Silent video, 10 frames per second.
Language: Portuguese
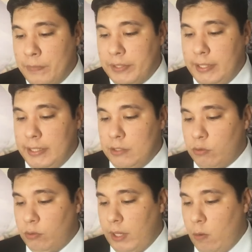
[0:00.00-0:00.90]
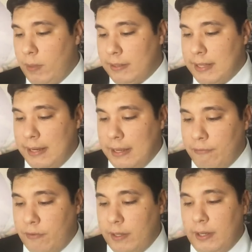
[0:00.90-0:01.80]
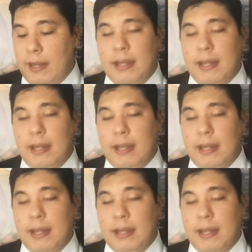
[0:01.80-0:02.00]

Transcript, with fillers: que isso é uma tarefa né,